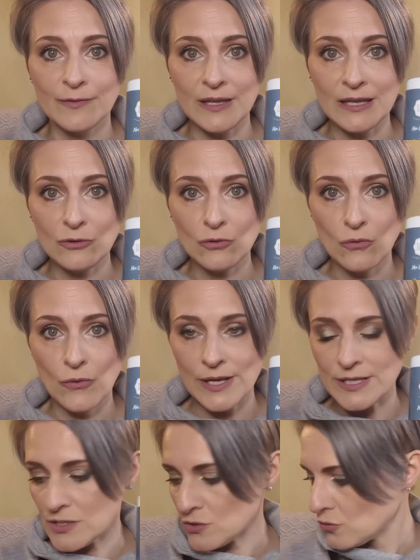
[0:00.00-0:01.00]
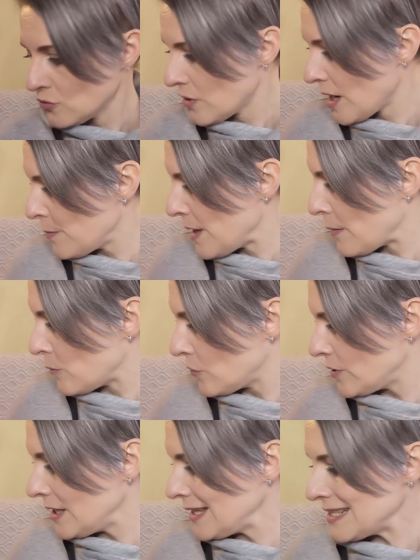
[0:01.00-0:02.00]
finito questo
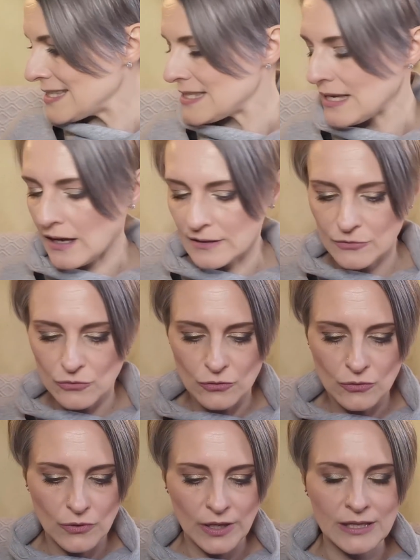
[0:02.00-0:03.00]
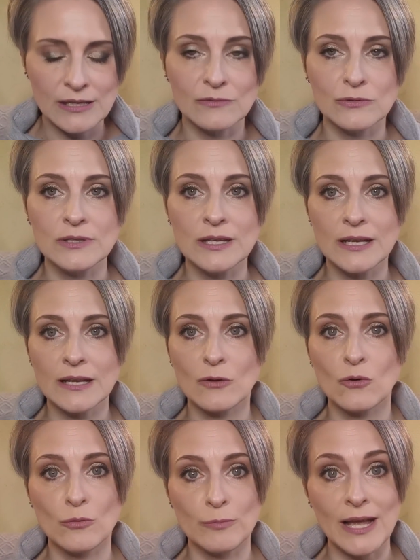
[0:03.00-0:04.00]
abbiamo iniziato e devo dire
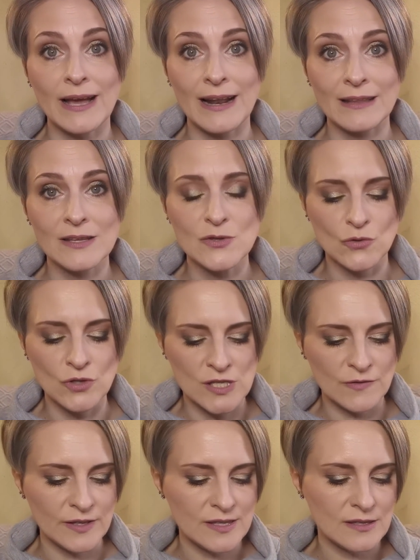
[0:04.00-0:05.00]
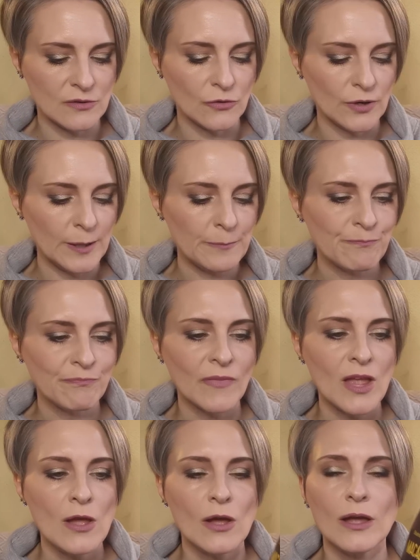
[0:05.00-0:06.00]
con mia grande soddisfazione
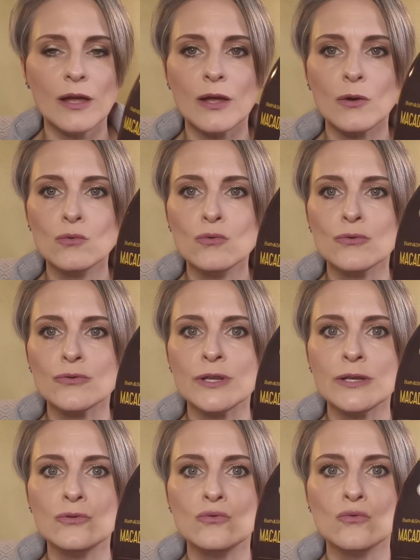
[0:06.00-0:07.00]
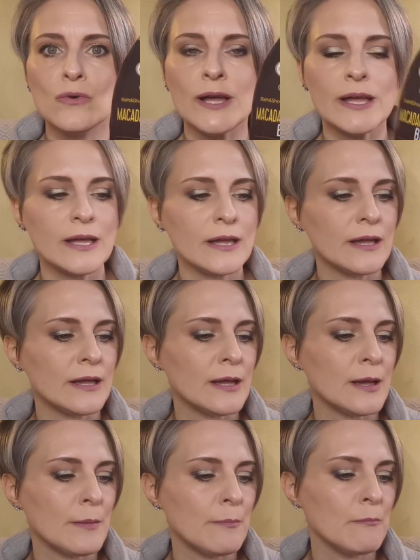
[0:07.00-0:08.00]
eh, uno dei due
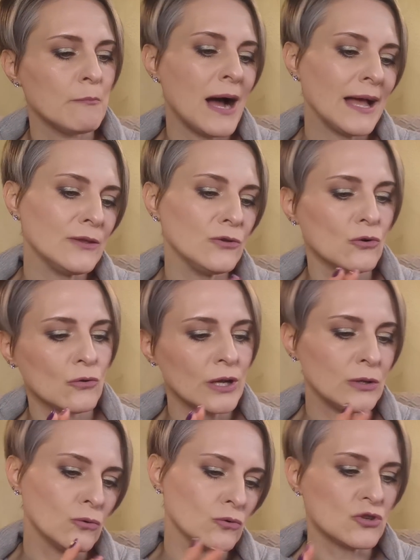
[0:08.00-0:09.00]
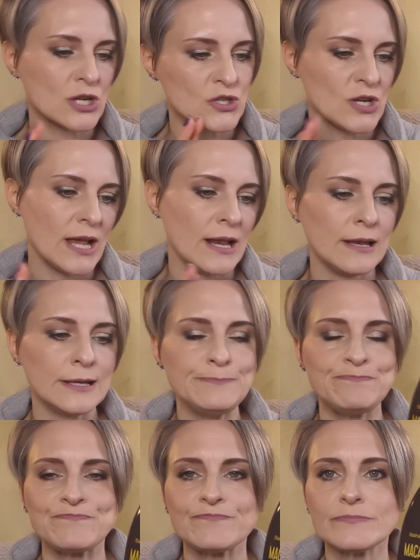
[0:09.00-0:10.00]
eh, bagno e doccia
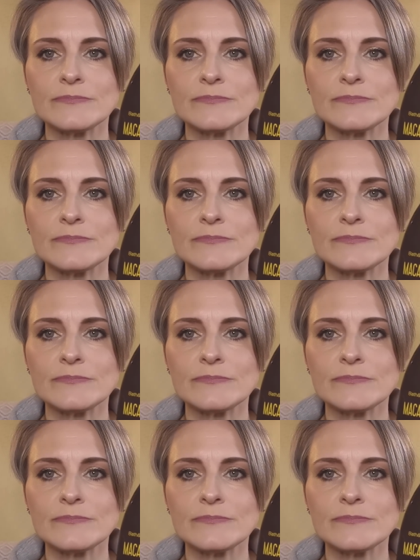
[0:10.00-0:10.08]
gel